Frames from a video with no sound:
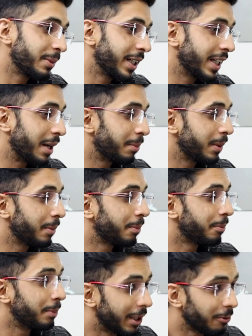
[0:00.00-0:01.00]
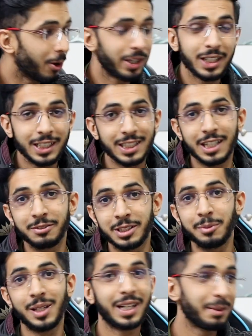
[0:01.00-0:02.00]
अपडेट यहाँ पे बिट वार्डन की तरफ से
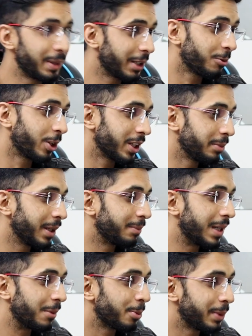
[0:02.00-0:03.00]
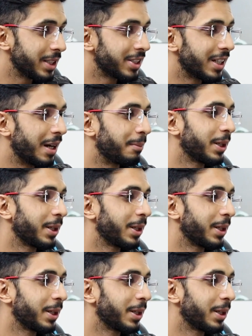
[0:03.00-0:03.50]
भी आ रही है बिट वार्डन भी अपने आप को पीछे यहाँ